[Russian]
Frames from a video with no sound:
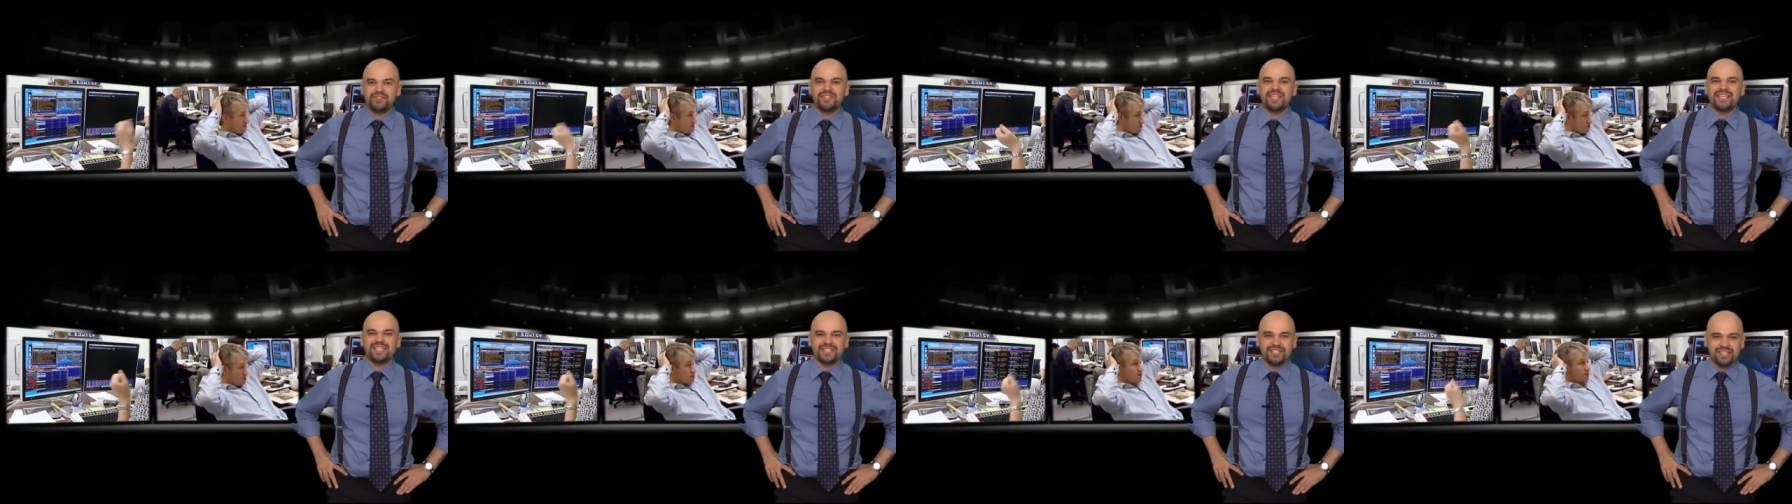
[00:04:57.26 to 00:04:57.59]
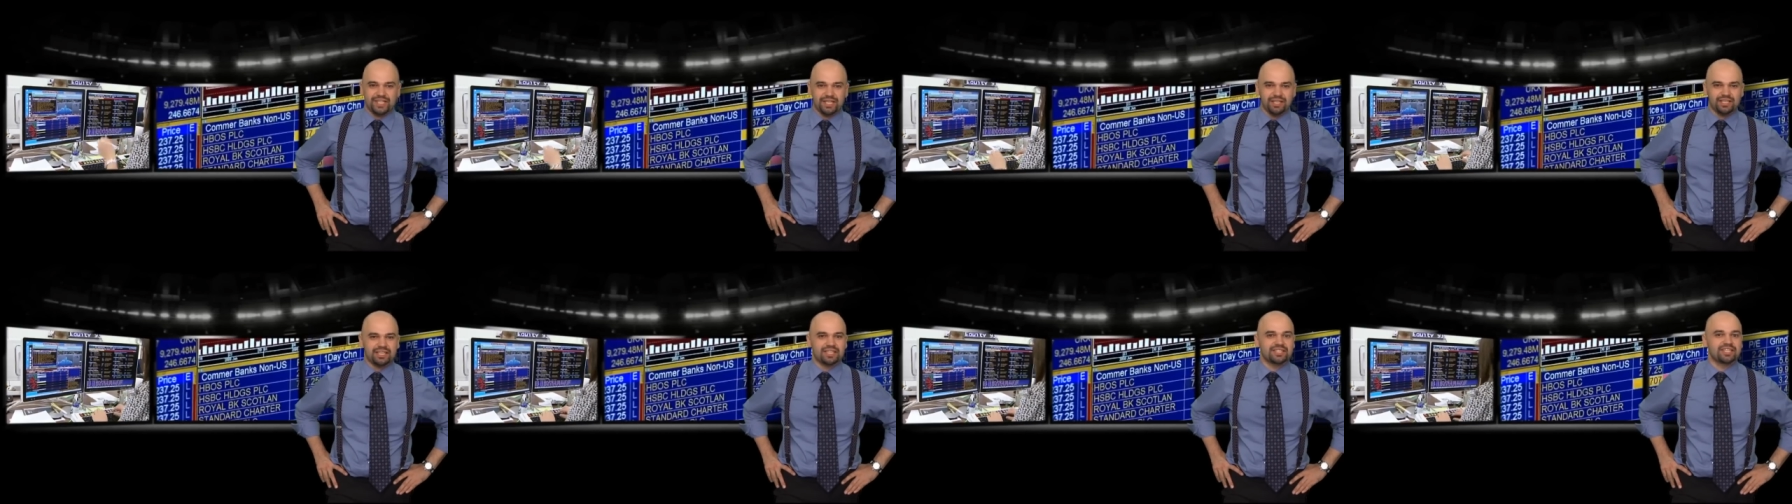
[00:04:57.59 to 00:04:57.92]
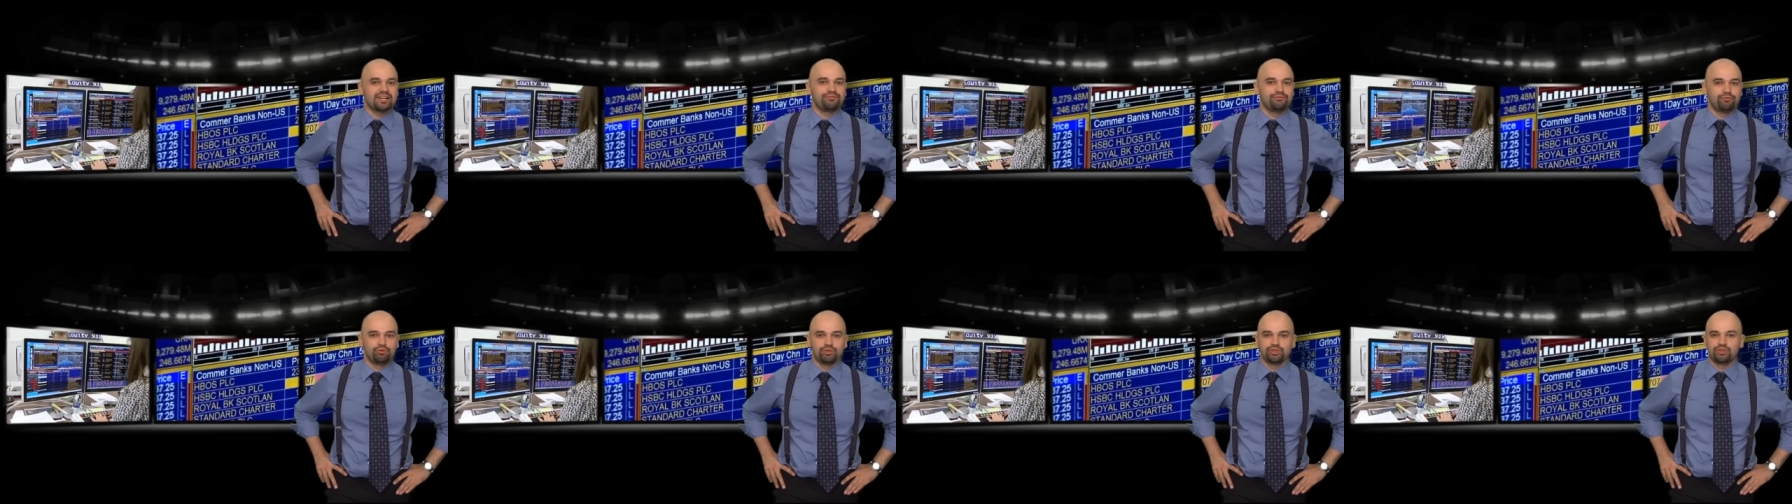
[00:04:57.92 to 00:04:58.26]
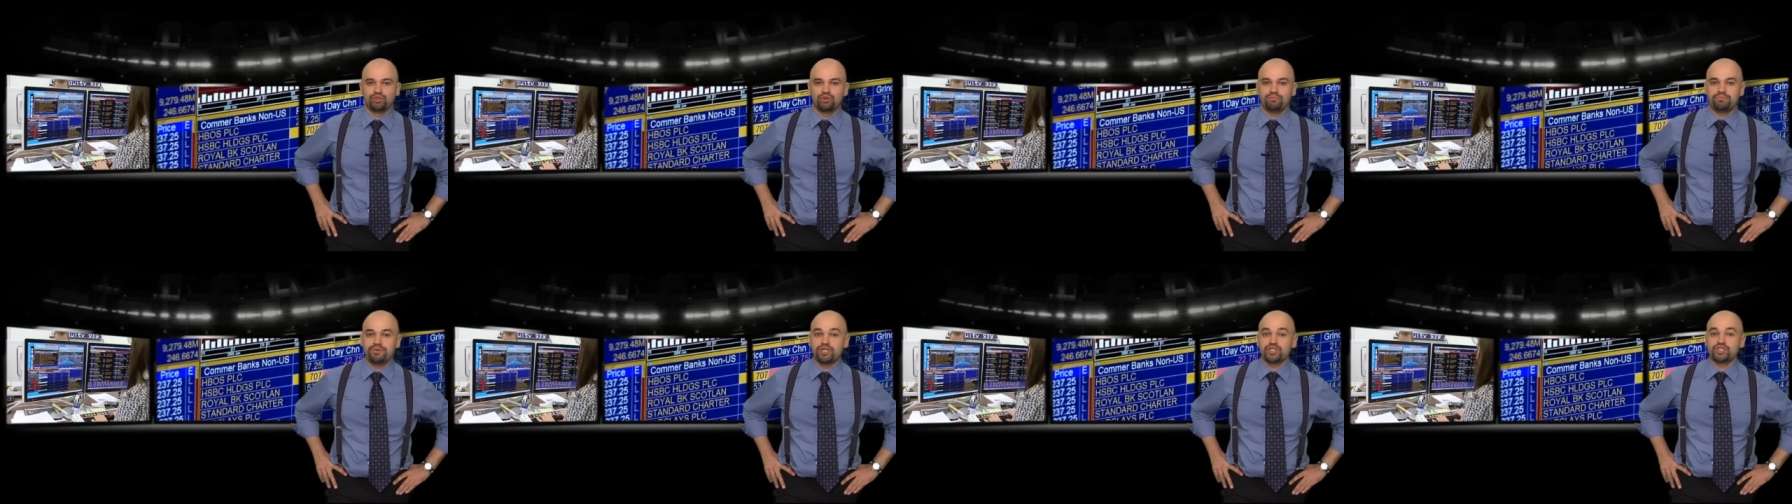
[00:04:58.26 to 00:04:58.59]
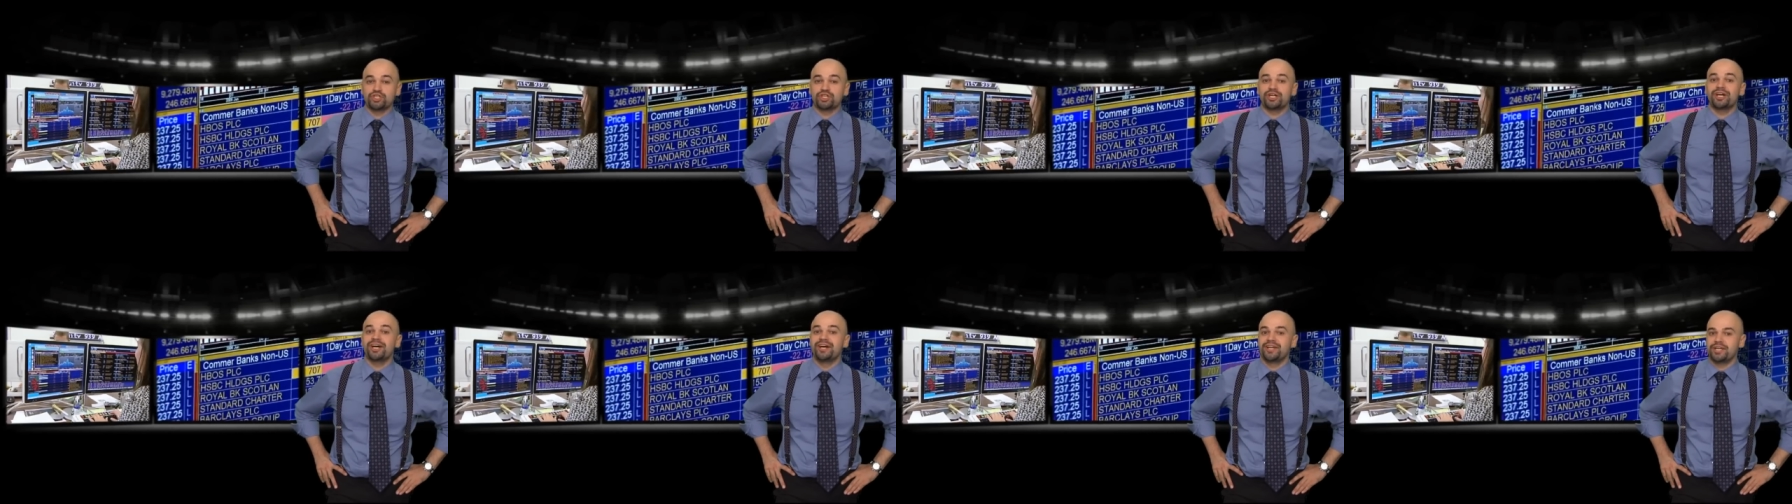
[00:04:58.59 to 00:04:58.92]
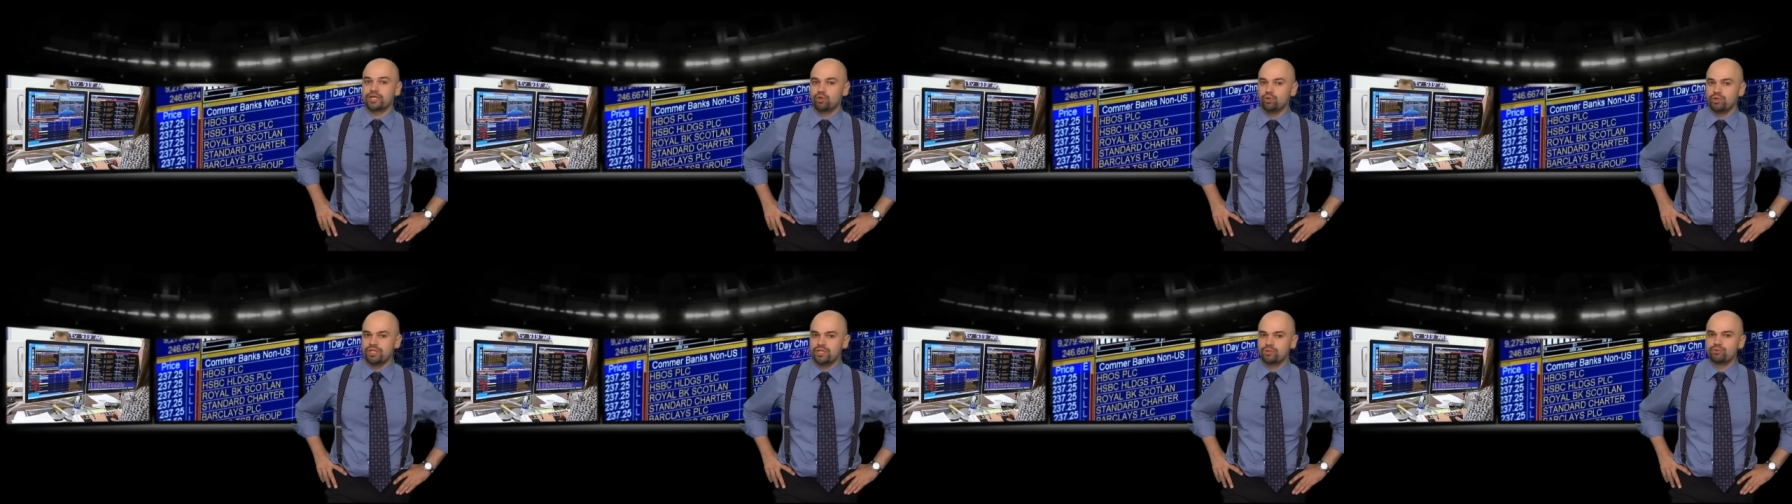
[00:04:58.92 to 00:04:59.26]
все сделки на фондовых биржах
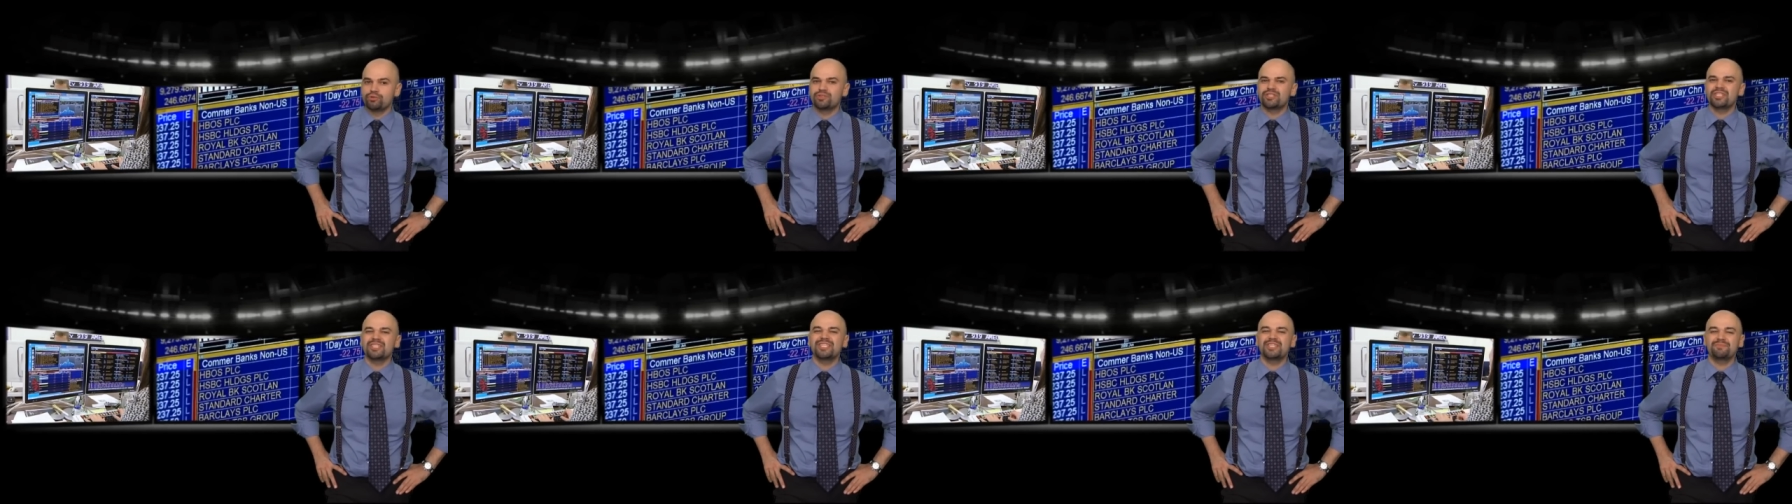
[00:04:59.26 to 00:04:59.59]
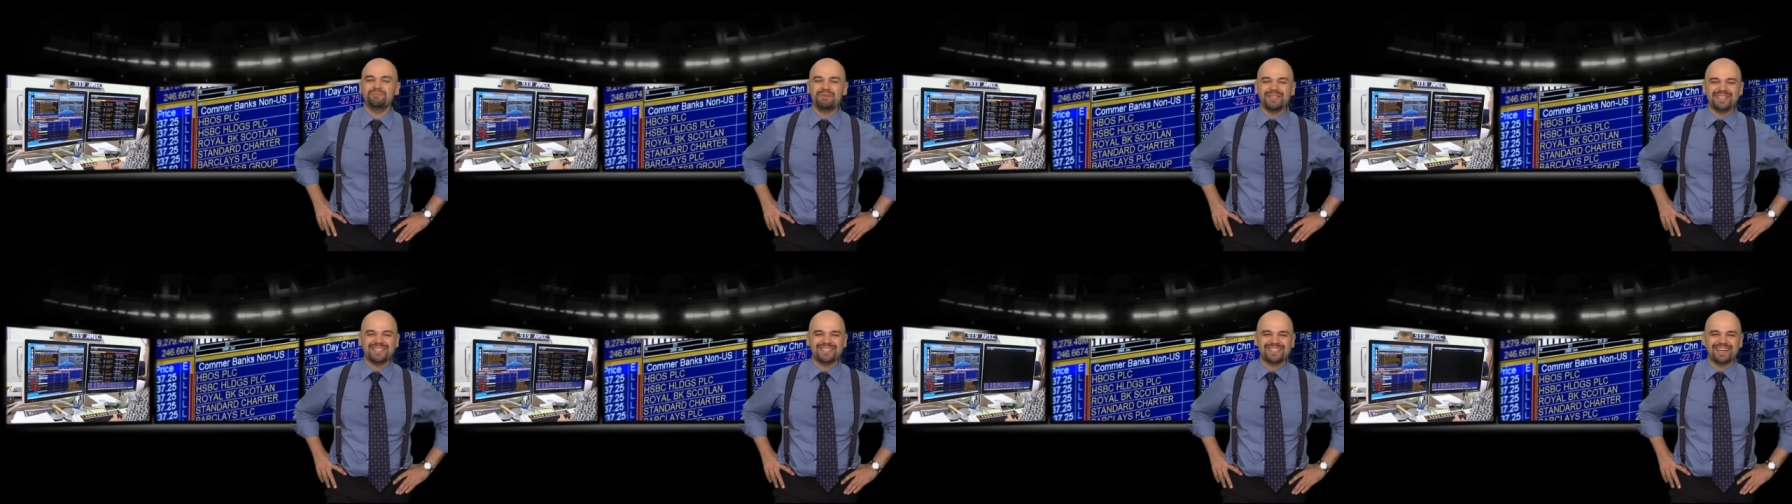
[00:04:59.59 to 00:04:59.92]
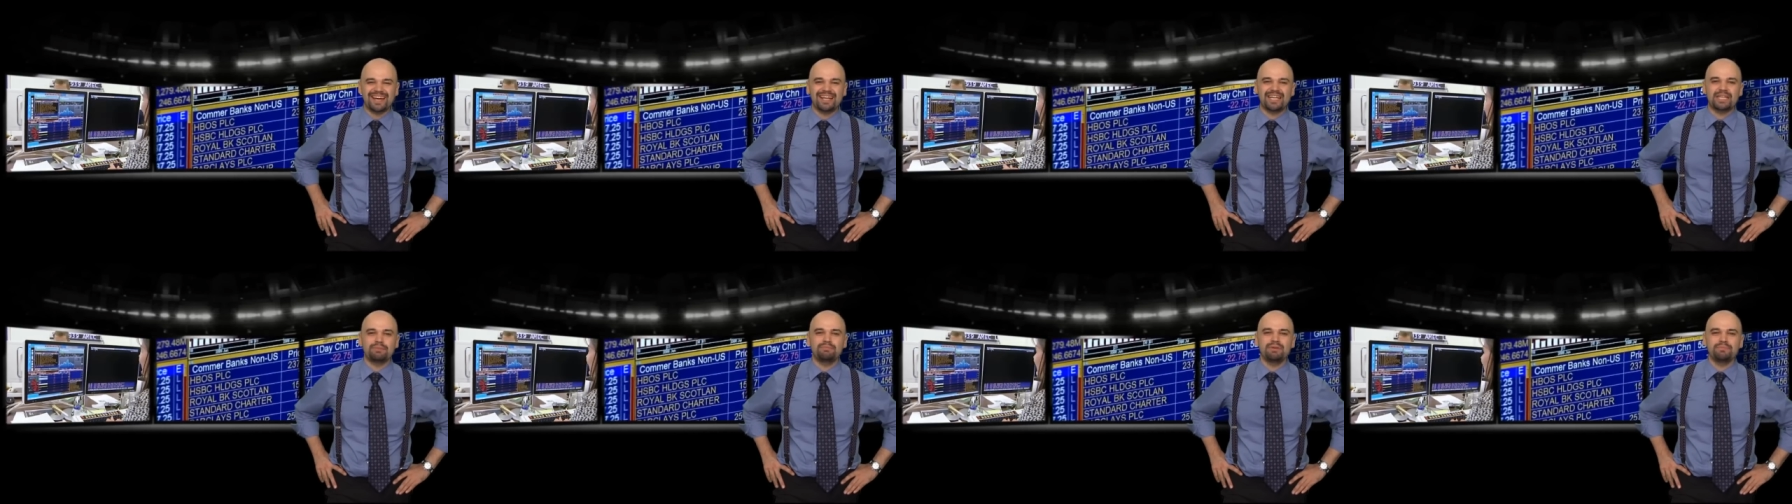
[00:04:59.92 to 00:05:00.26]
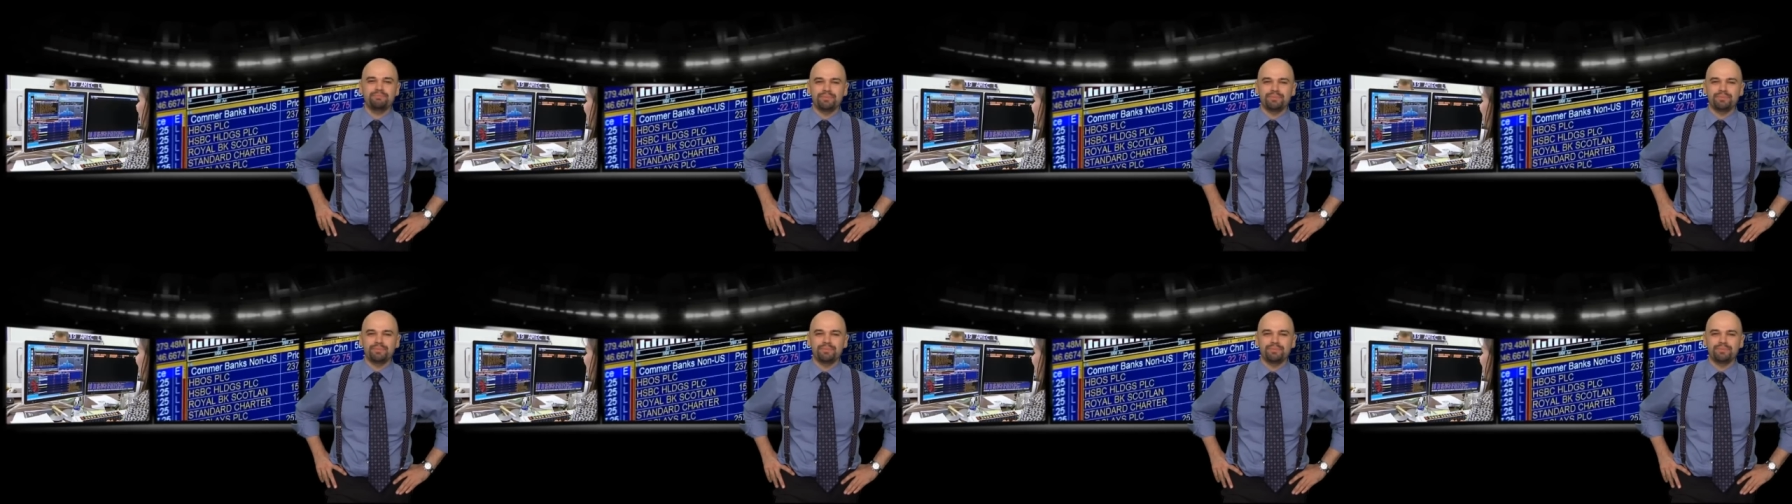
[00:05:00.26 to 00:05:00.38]
регулируются специальными